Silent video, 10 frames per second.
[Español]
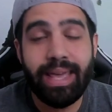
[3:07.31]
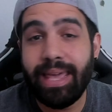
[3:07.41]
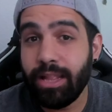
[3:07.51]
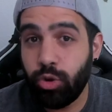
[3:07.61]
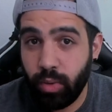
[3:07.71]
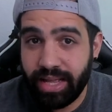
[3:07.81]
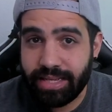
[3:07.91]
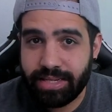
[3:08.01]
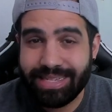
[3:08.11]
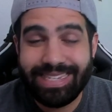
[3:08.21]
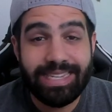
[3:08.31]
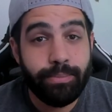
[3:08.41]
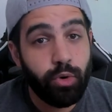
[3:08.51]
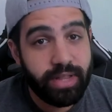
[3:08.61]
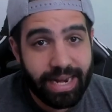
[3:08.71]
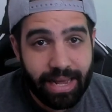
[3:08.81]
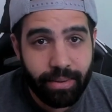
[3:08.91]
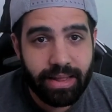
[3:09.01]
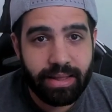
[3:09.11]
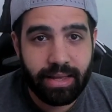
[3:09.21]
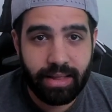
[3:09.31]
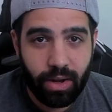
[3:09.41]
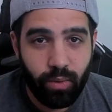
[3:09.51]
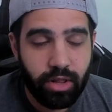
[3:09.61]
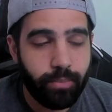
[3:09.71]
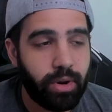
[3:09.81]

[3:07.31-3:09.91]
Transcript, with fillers: y en Twitch simultáneamente, ¿de acuerdo?